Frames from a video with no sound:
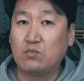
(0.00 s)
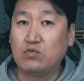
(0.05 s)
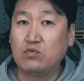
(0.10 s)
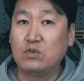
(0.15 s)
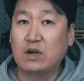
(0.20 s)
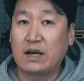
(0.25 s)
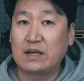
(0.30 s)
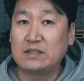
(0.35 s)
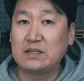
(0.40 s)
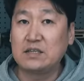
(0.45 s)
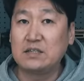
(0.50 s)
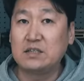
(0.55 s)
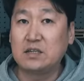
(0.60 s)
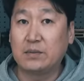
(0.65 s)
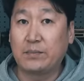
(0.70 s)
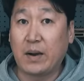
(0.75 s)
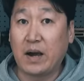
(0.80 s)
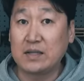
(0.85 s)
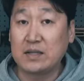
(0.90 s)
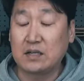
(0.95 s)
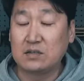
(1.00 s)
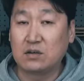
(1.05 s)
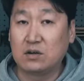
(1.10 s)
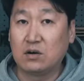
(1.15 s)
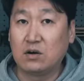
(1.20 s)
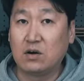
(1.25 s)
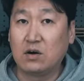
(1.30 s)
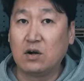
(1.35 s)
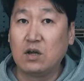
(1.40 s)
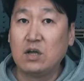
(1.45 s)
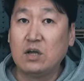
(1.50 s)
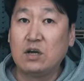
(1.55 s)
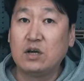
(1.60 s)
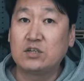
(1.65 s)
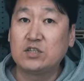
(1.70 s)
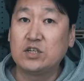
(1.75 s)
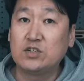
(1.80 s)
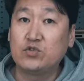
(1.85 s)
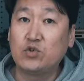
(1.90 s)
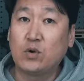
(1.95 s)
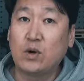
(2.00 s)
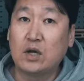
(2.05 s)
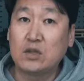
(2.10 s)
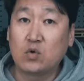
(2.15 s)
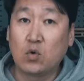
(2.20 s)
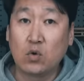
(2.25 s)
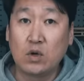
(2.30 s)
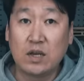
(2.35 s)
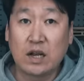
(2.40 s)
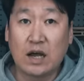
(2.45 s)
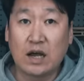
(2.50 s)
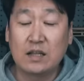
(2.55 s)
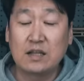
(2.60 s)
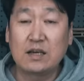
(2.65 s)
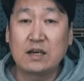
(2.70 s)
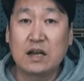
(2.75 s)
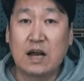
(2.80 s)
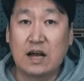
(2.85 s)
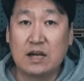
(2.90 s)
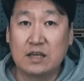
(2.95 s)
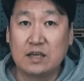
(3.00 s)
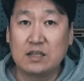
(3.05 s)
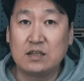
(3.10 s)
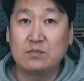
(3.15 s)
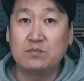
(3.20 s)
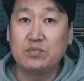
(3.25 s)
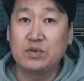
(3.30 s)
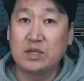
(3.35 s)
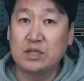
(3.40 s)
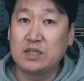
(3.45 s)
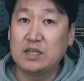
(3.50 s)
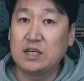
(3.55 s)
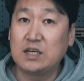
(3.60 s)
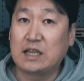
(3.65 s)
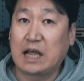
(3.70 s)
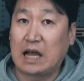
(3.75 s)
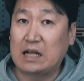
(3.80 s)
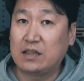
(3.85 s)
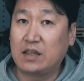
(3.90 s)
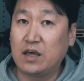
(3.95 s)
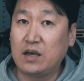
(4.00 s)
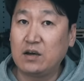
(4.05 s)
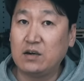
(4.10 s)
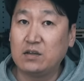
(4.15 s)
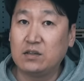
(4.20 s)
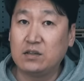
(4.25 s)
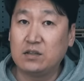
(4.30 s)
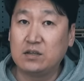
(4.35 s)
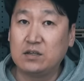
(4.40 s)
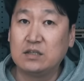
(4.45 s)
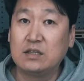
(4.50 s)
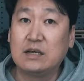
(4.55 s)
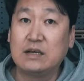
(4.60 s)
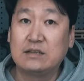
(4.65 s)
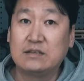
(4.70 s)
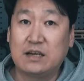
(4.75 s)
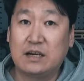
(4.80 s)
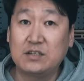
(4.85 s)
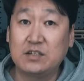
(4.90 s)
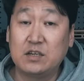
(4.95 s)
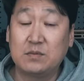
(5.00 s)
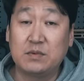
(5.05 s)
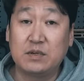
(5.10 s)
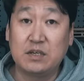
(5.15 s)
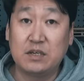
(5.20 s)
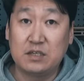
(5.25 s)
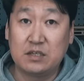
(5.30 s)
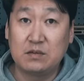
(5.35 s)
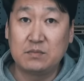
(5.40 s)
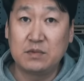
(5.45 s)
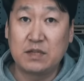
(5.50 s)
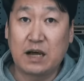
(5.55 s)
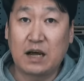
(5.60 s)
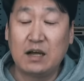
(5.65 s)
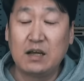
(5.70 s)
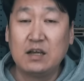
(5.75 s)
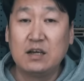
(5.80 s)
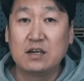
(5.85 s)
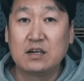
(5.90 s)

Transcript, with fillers: 풀 라이센스를 받아서 실총과 동일한 각인 프린팅이 다 되어 있는 장점이 있습니다.